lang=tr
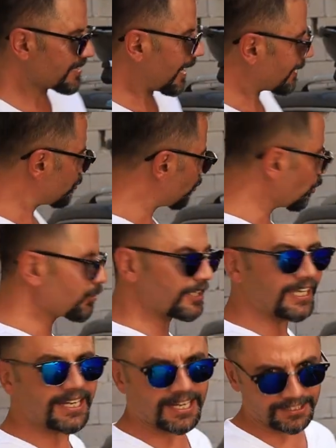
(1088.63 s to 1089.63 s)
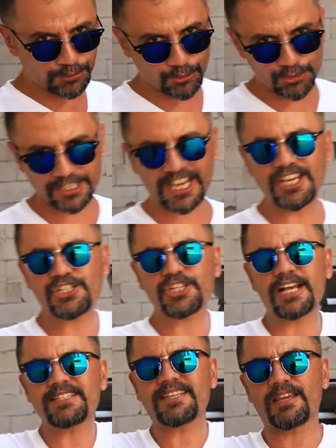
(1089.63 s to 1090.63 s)
Sağda, solda, kenarda, köşede
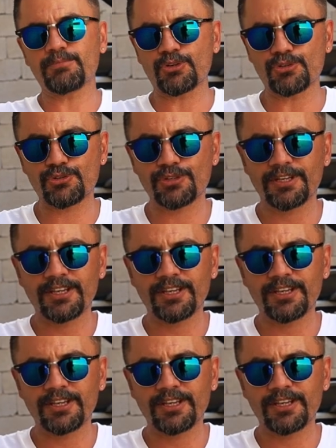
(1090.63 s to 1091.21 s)
eşya sevmiyoruz.